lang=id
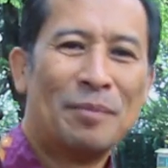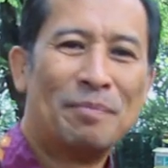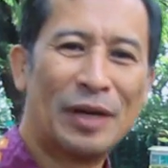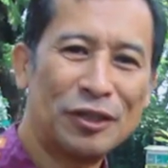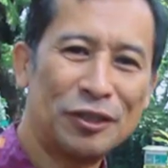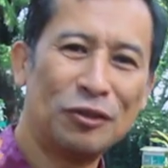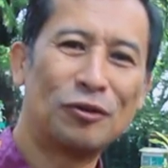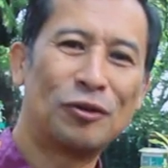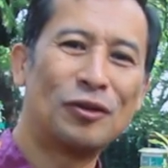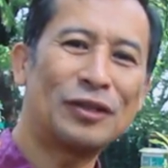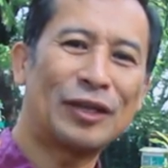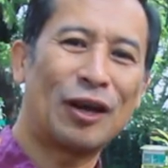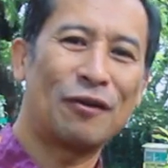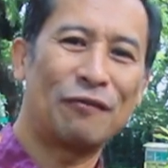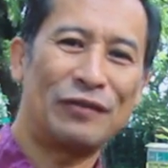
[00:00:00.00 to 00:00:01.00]
bersyukur
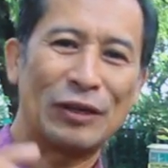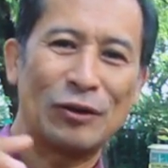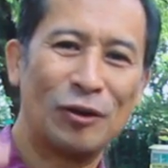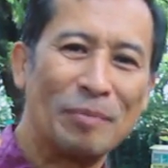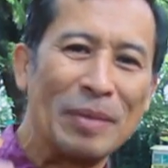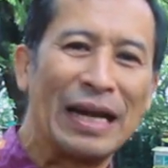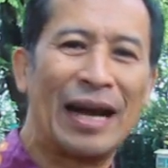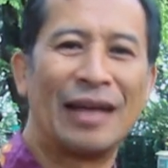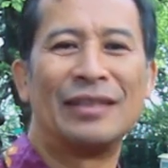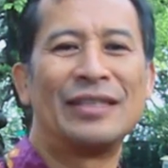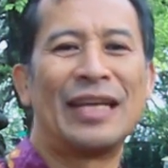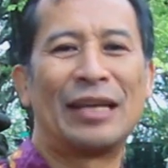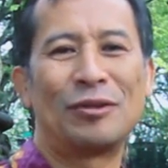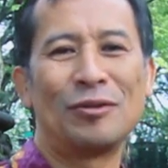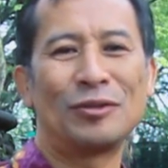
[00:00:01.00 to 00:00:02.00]
kalau figur
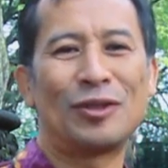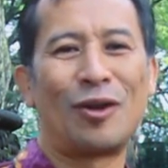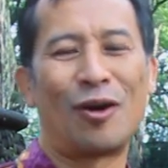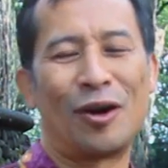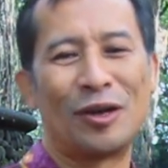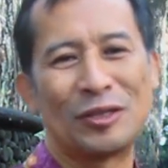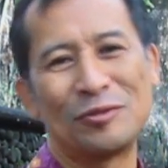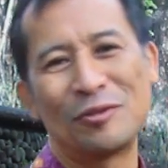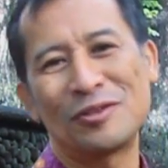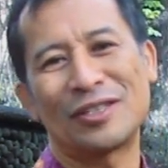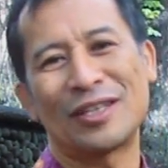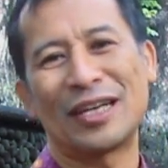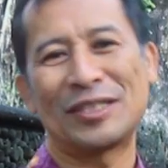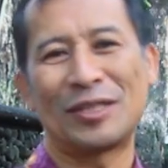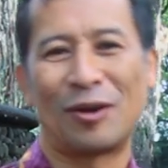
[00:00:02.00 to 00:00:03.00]
penggantinya itu tokoh
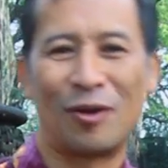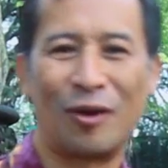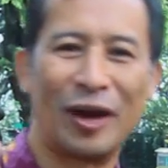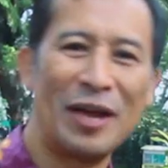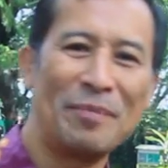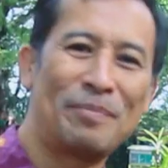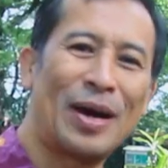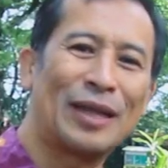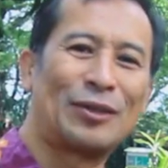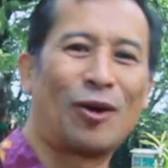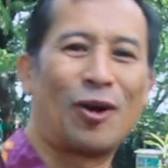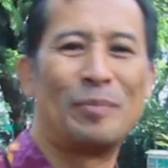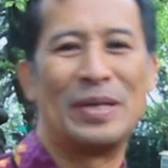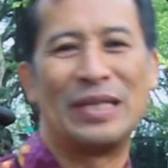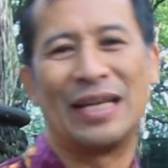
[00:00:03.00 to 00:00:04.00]
sukses, tokoh hebat,
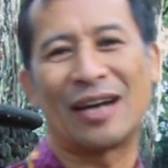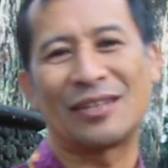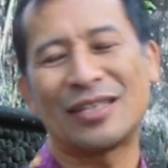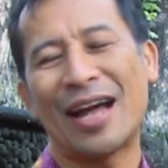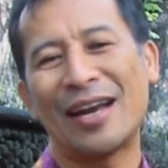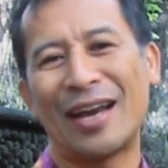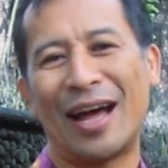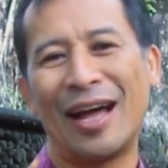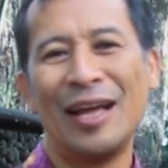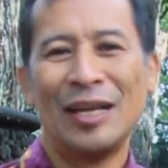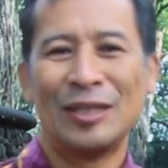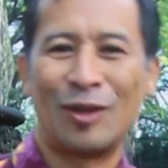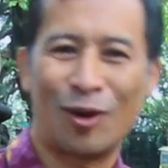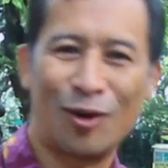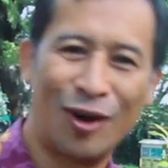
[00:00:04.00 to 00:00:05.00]
tokoh bijaksana,
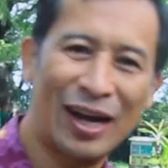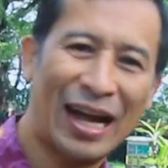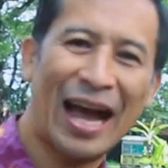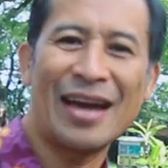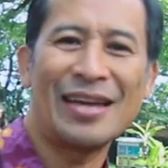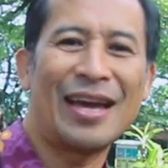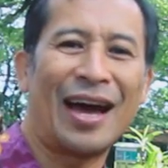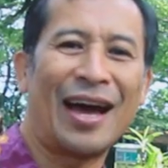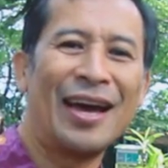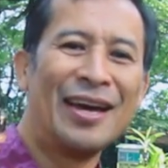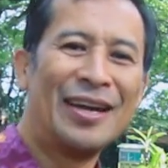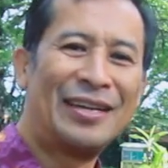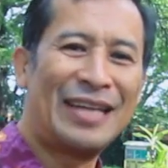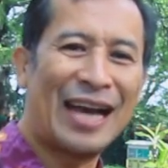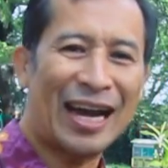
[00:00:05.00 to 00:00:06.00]
tokoh kaya,
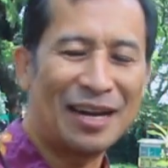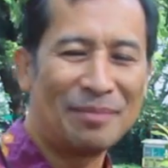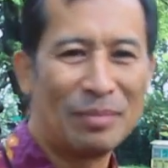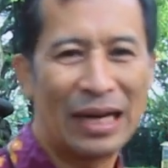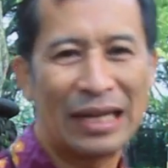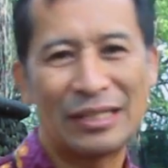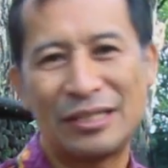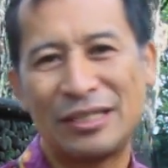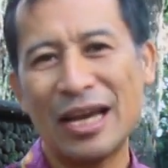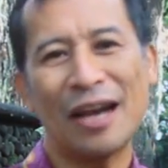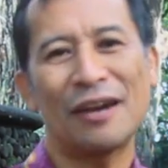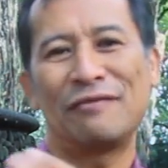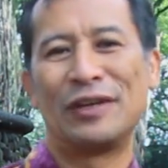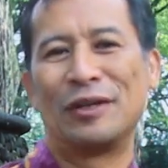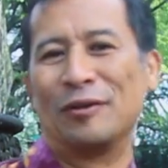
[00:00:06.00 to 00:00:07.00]
dia akan
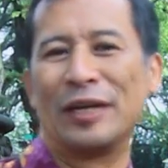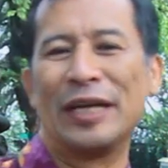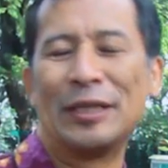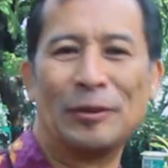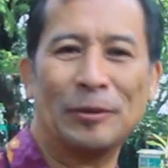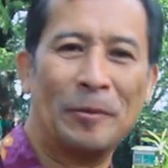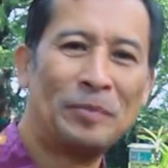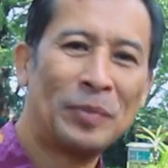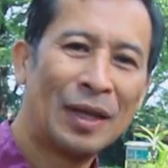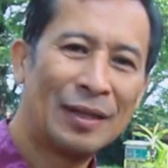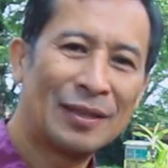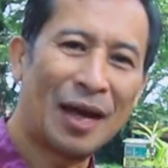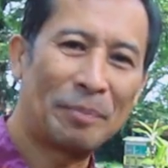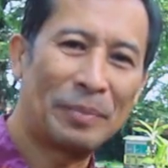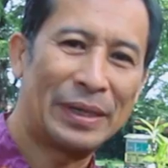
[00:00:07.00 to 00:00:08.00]
mengejar figur itu.
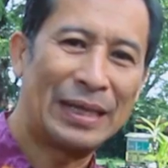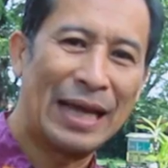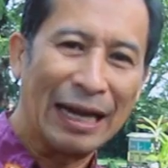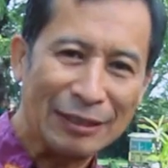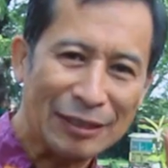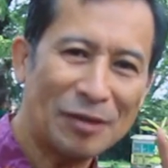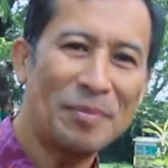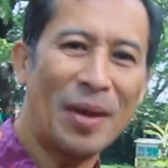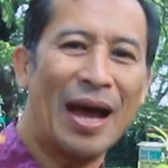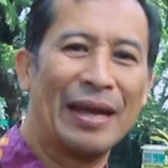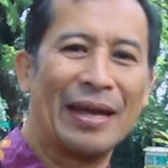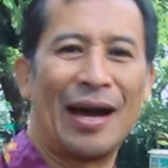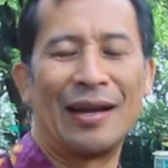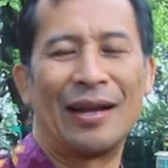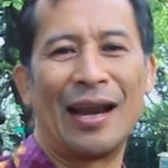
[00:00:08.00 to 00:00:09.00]
Tapi yang
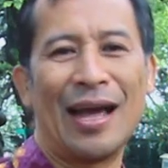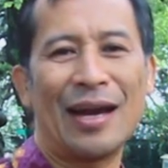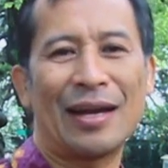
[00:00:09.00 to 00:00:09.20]
terbaik adalah